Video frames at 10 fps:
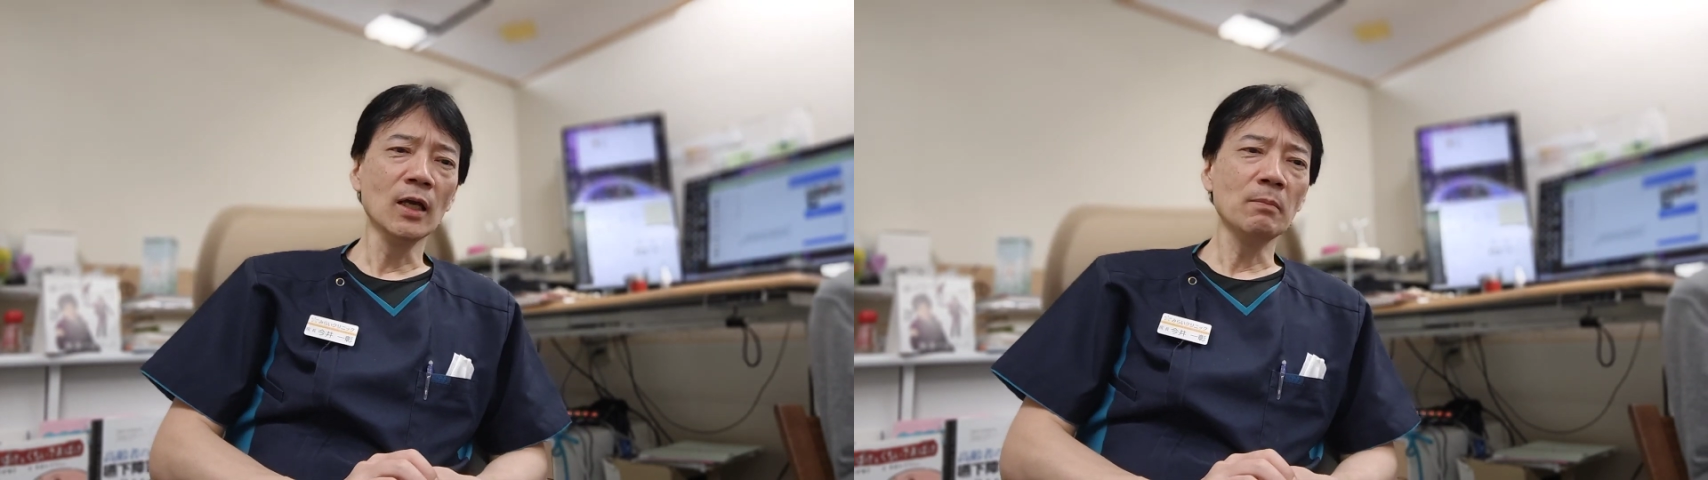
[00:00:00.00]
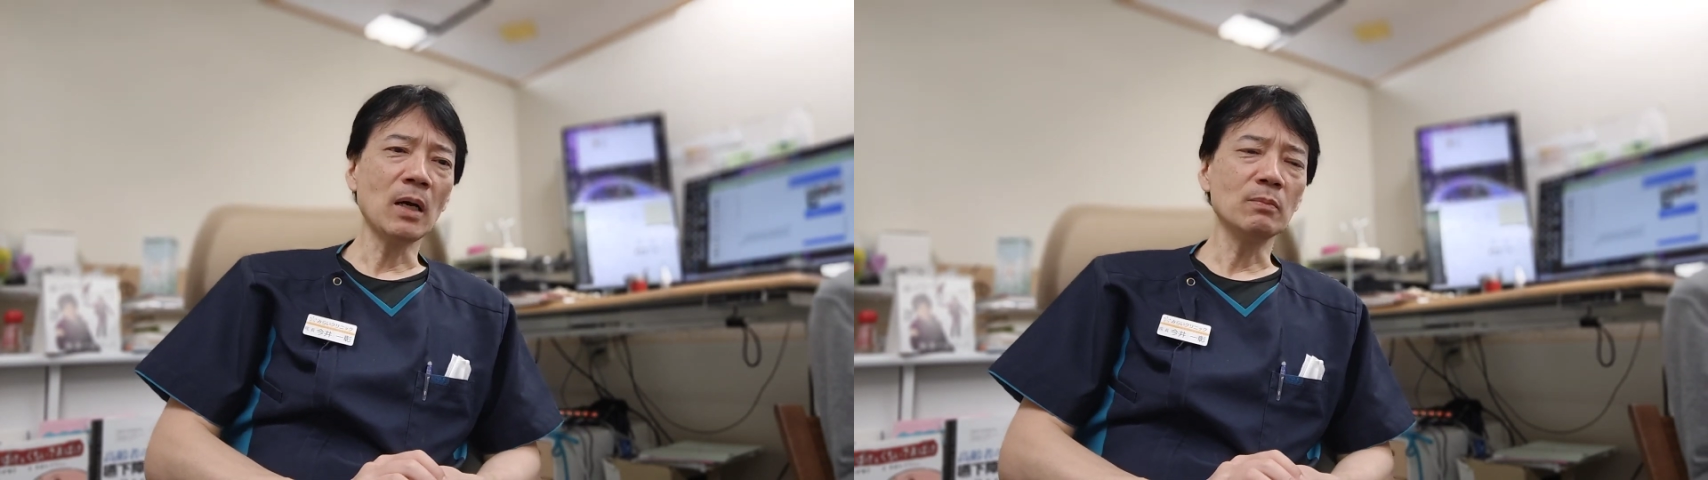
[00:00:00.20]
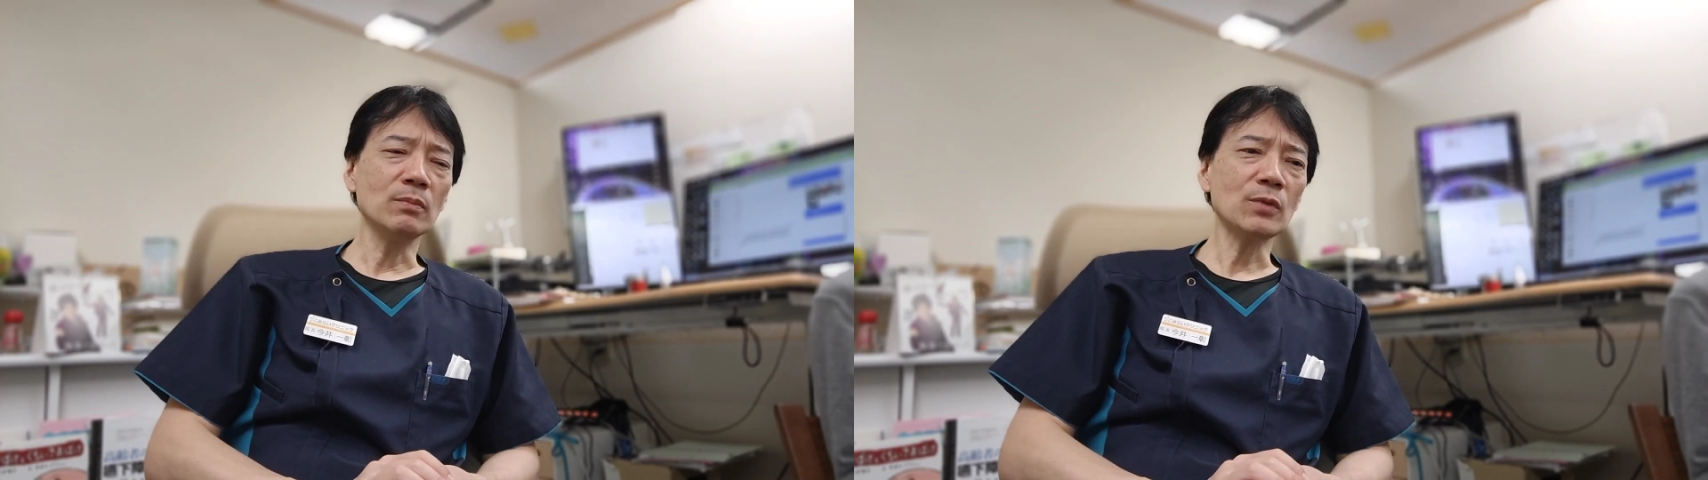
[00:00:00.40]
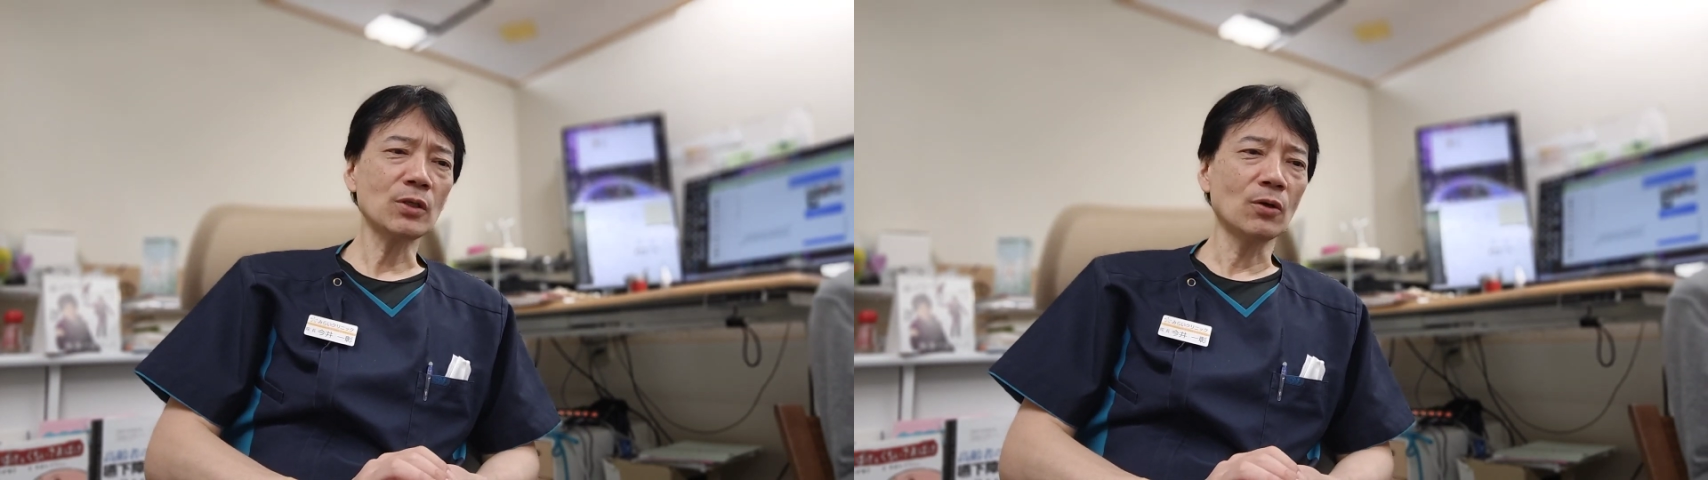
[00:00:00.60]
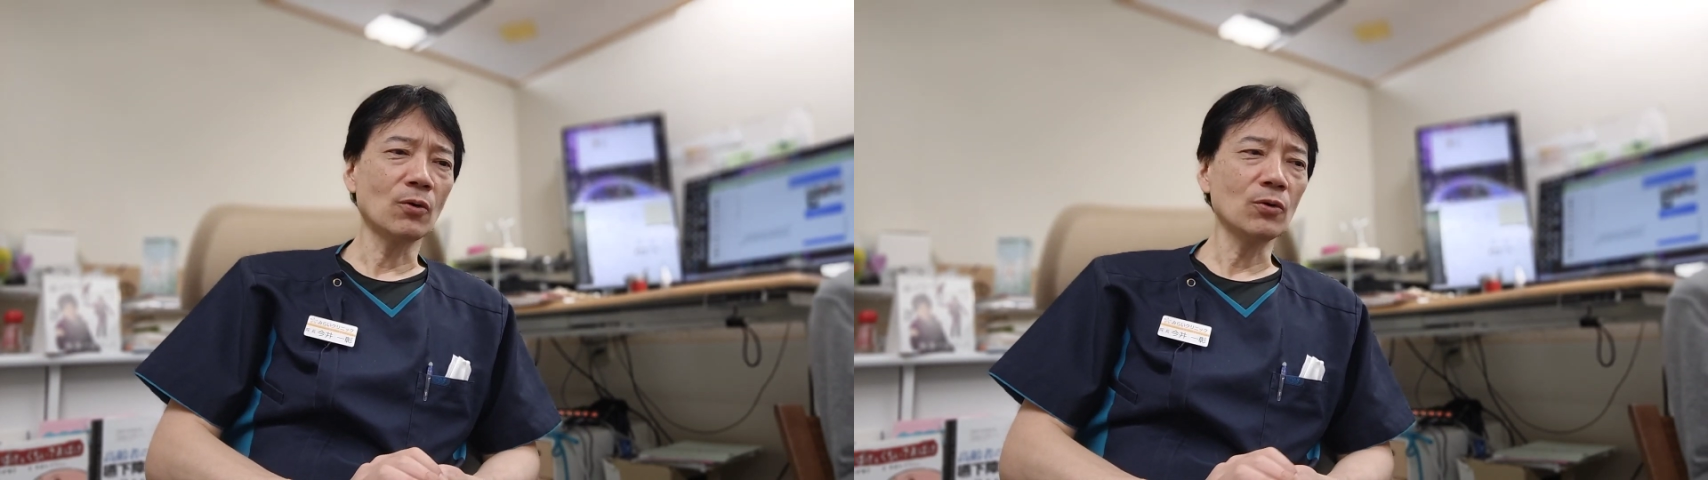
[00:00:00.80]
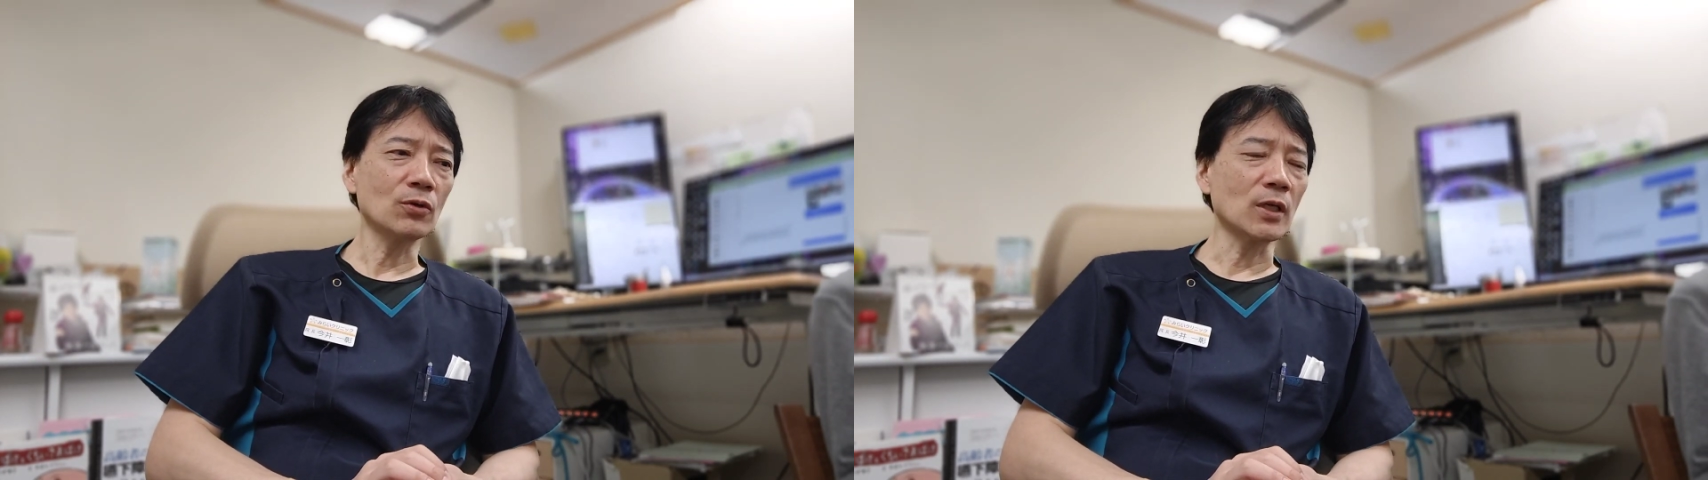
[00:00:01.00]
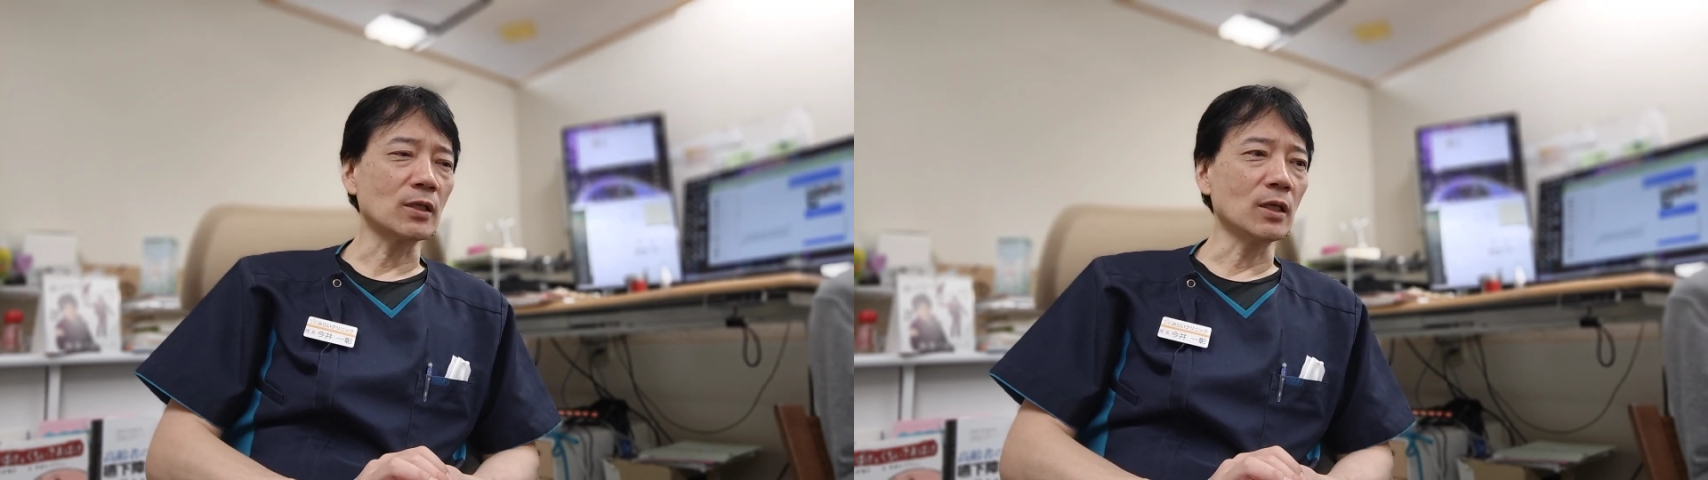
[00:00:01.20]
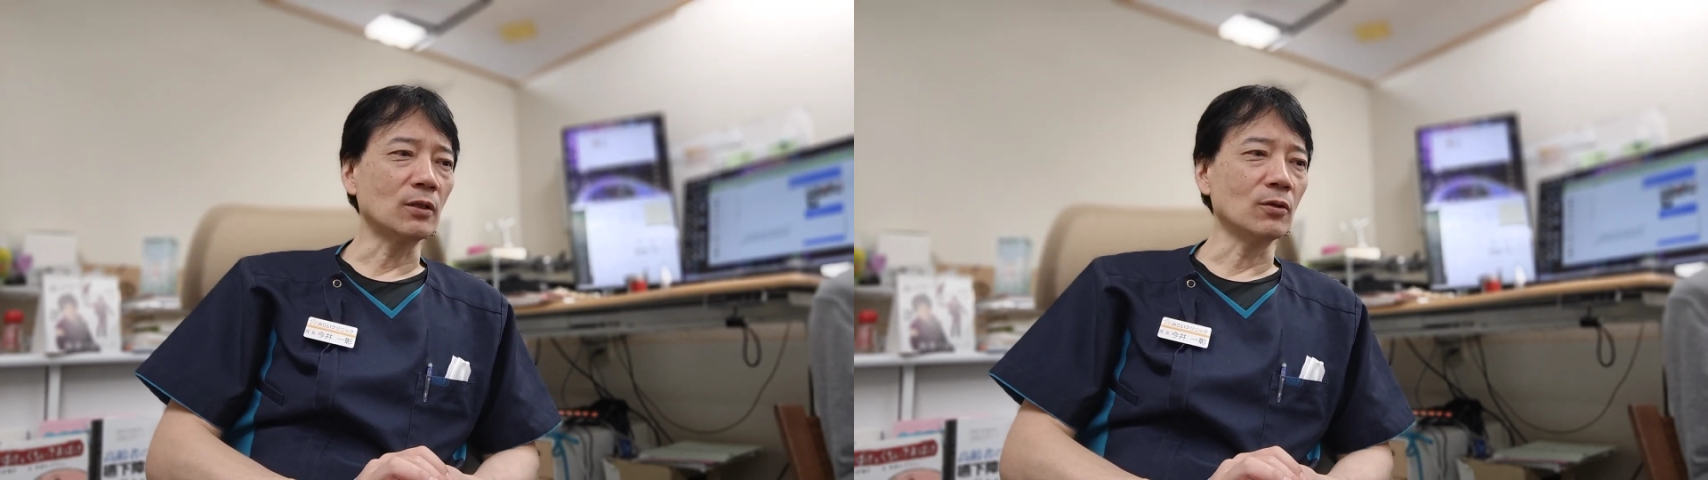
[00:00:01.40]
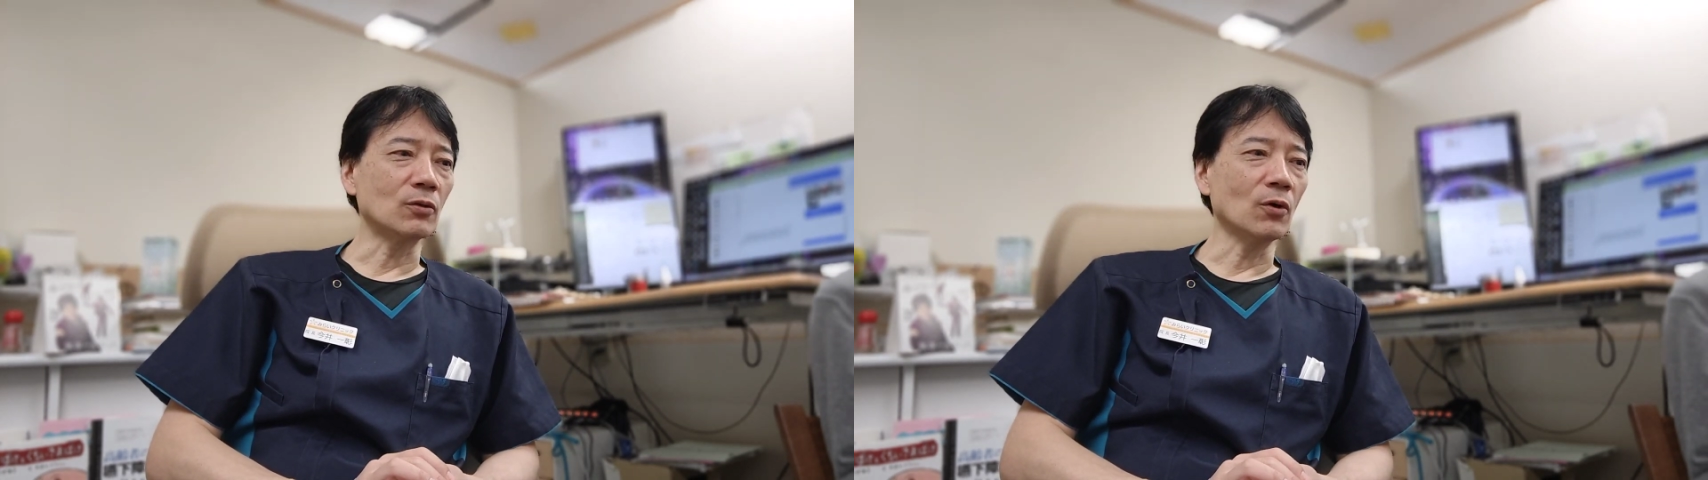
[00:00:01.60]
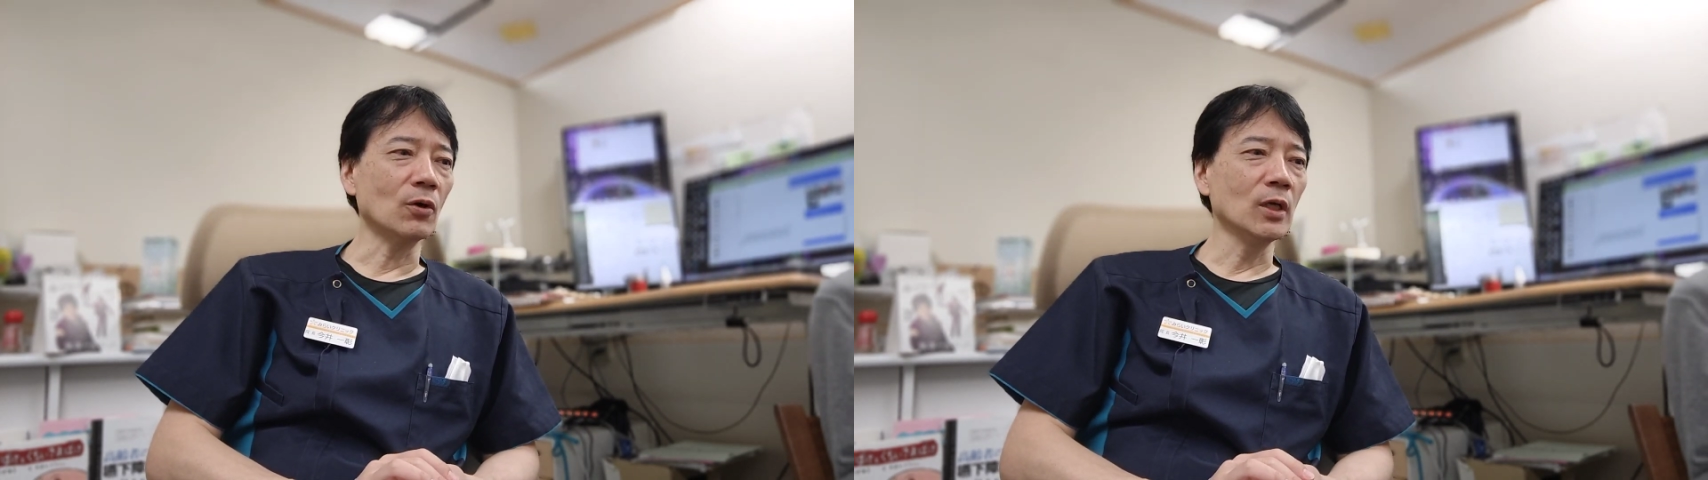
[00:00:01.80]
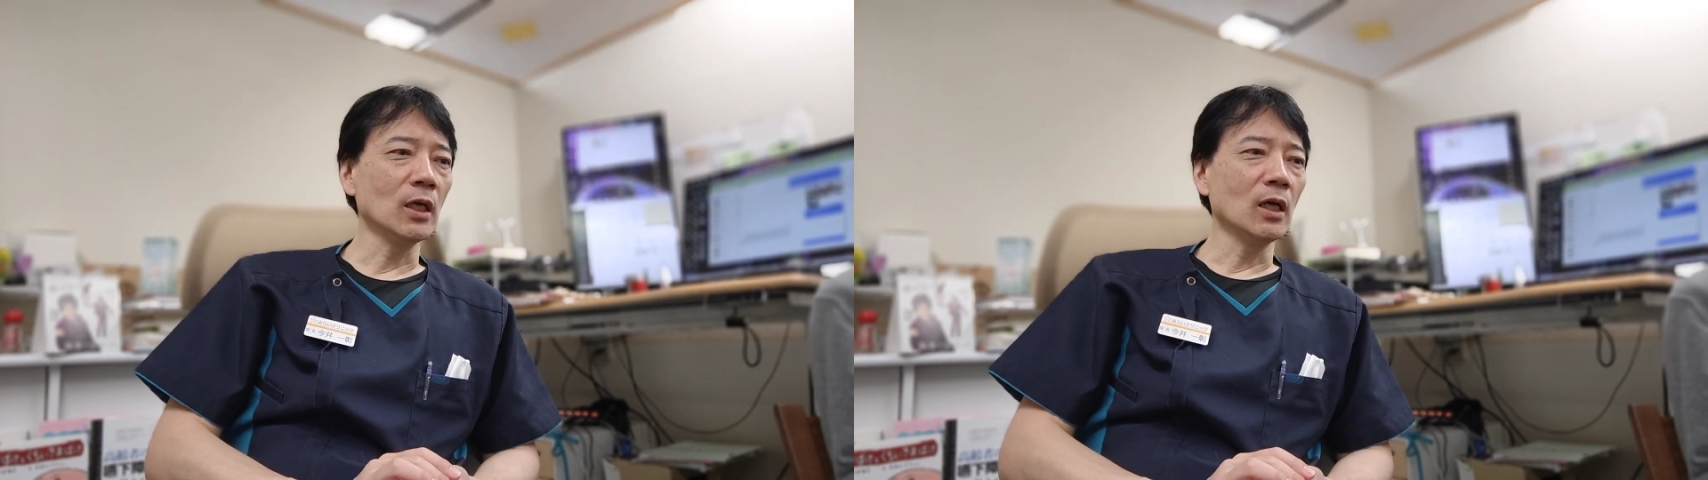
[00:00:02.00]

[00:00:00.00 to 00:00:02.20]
まあ、むしろ大野先生というと